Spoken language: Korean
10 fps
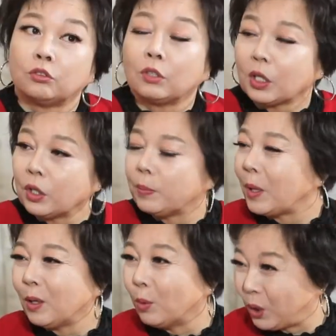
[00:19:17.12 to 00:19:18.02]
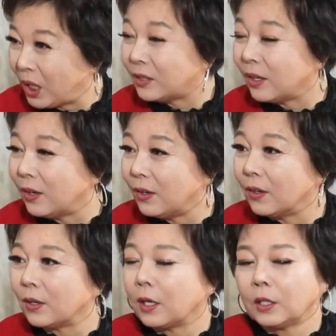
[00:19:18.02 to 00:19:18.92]
중학교 입학을
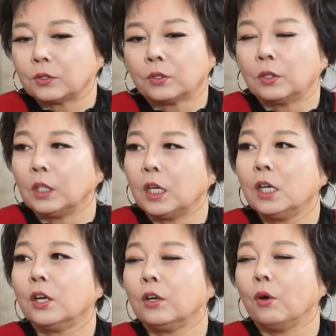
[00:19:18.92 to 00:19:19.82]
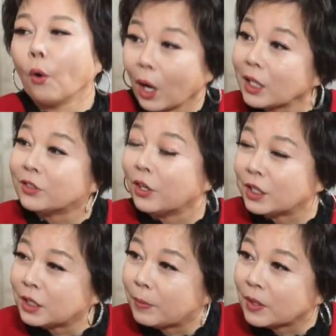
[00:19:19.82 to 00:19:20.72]
못했어요. 그래가지고 1년을
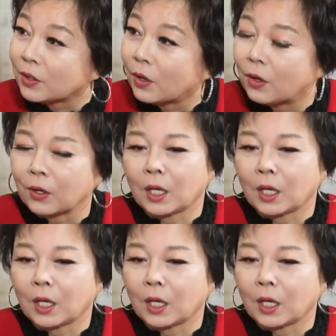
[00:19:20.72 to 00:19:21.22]
놀았어요. 집에서.